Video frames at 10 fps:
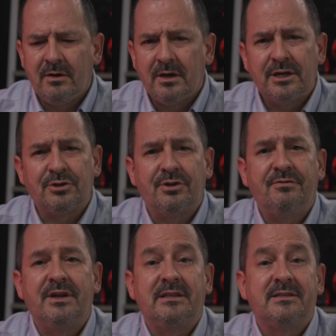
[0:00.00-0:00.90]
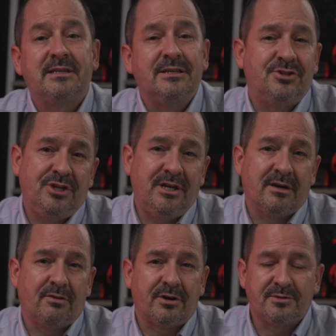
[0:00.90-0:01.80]
que son diferentes en China
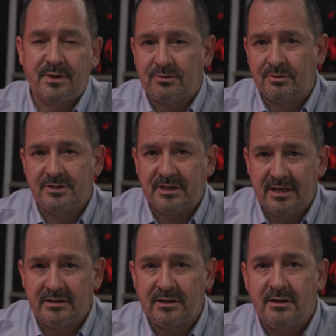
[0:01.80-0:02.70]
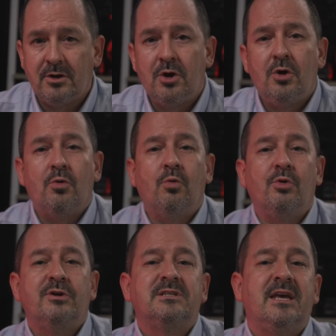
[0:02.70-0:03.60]
con respecto a Occidente.
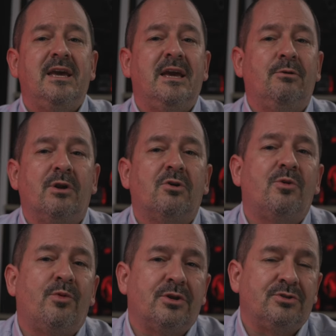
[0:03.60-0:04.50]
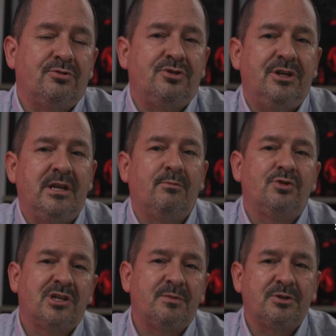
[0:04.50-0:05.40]
Uno es que en una corporación china
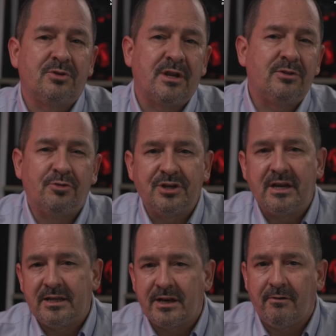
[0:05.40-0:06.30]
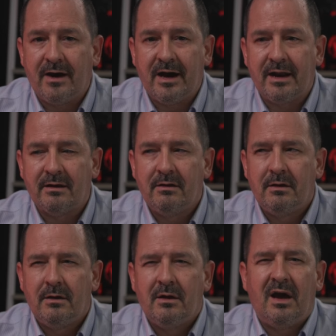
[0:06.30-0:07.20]
muchas personas no llegan a trabajar
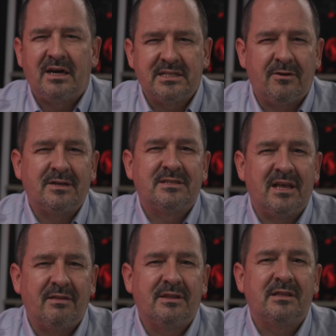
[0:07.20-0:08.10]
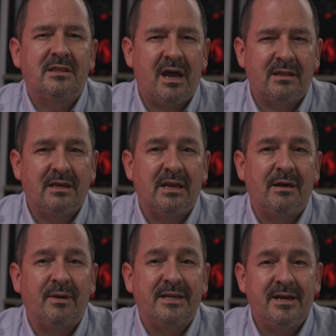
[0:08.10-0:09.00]
hasta bastante tarde en la
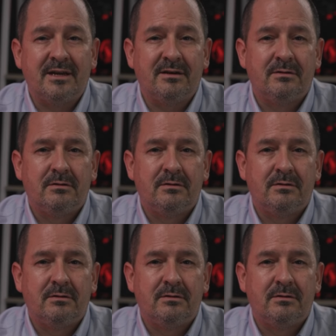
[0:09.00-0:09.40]
mañana.